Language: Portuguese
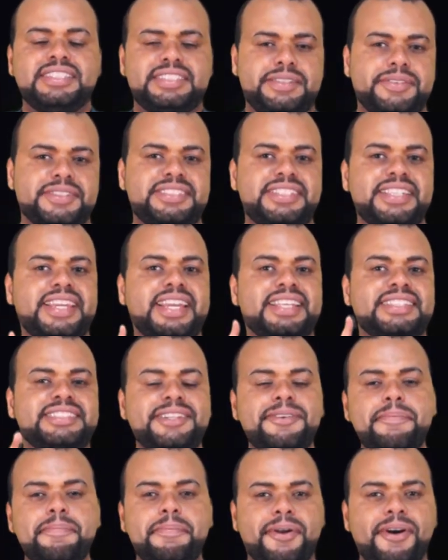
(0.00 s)
Se você quer
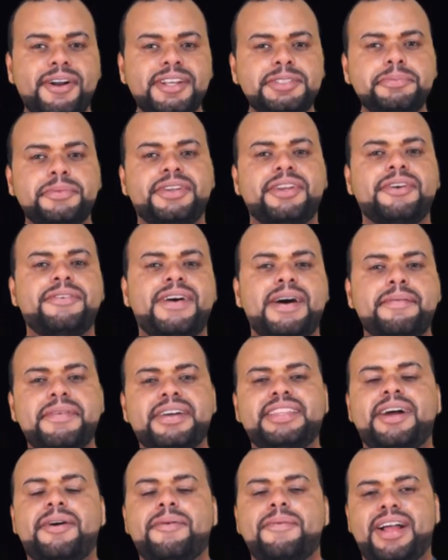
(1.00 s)
ser o próximo que eu vá
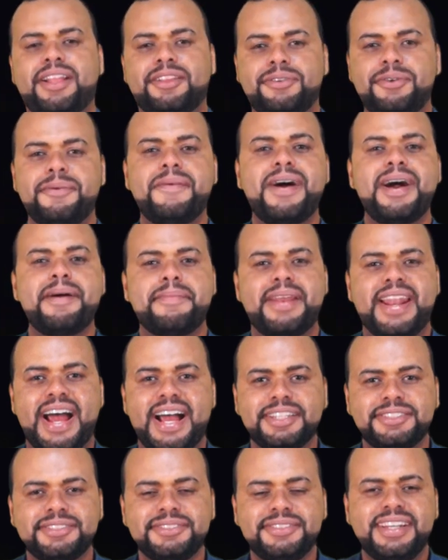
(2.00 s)
mandar um alô e um
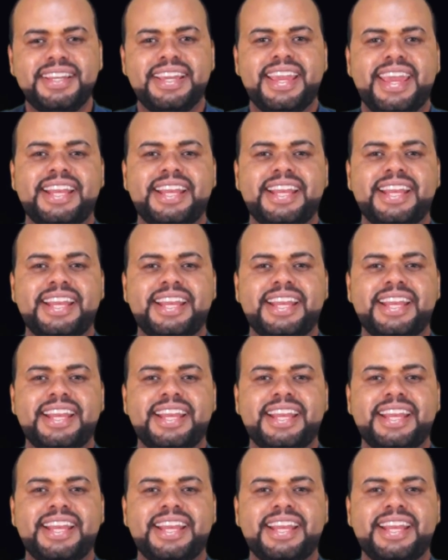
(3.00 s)
abraço,